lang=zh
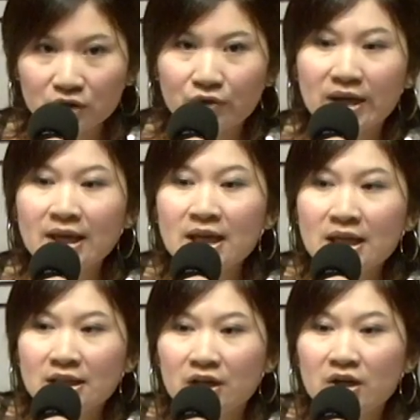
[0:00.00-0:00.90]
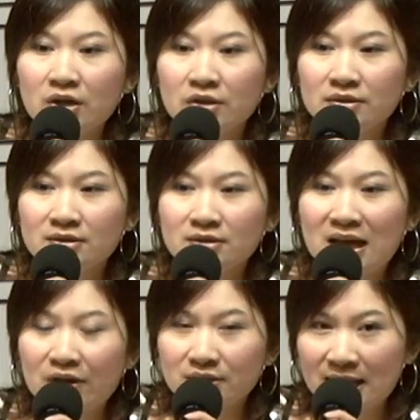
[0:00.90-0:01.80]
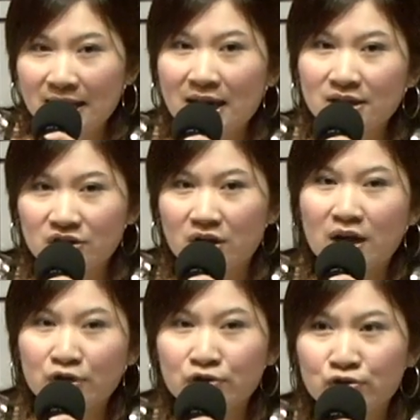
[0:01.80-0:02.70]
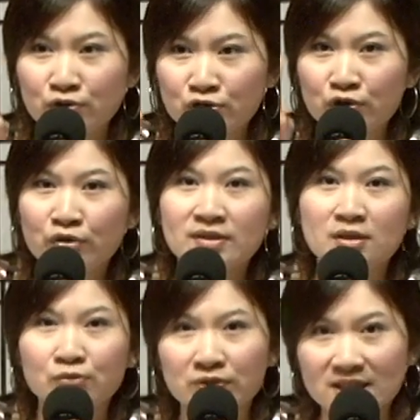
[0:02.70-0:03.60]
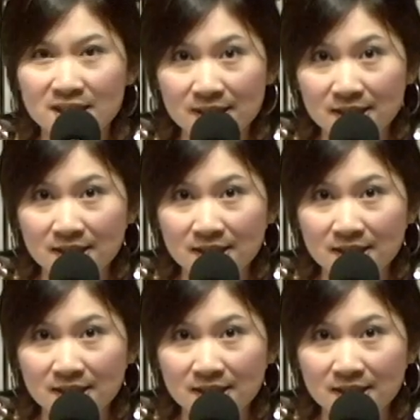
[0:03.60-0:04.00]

对，然后他带他的小孩去做最后一次旅行，